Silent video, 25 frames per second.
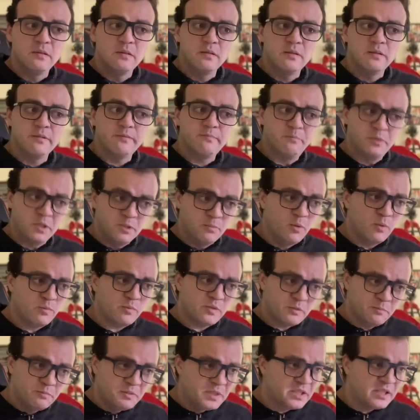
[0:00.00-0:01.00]
В прямом
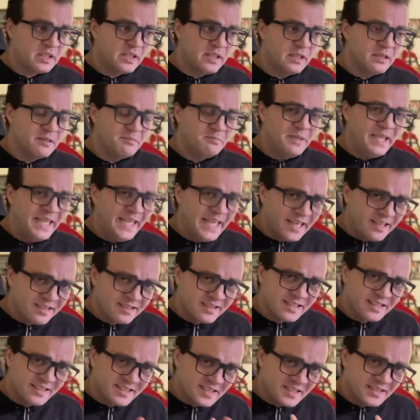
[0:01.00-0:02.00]
смысле
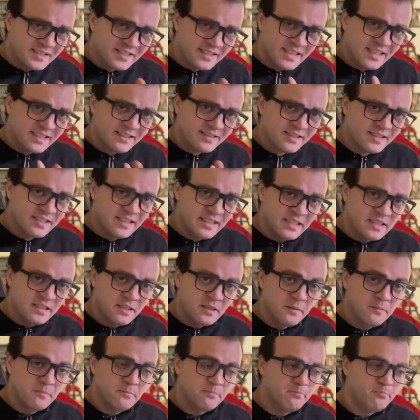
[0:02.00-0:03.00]
миллиарды транзакций,
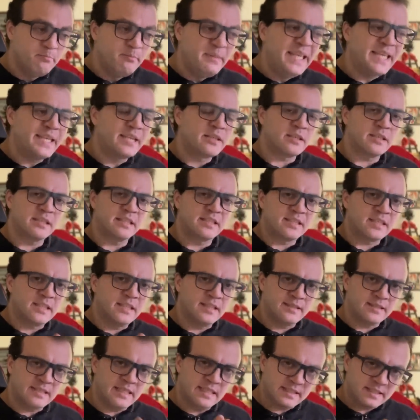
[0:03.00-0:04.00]

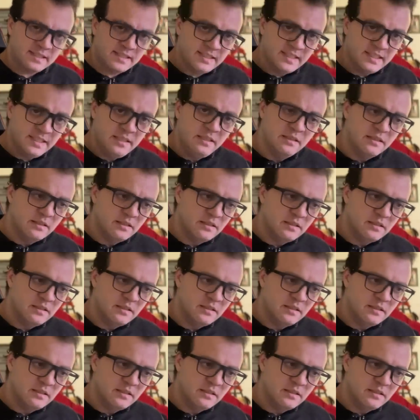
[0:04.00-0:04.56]
микротранзакций